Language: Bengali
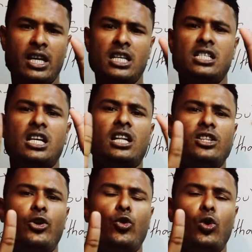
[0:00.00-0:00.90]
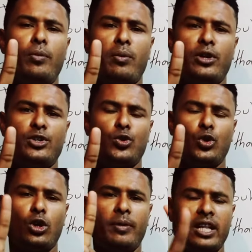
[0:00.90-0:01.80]
সাতটি রুল মেমোরাইজ করতে
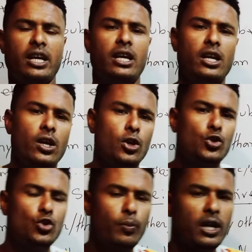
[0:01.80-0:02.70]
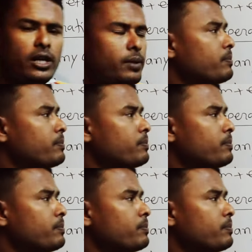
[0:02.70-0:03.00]
হবে দেখেন সুপারলেটিভ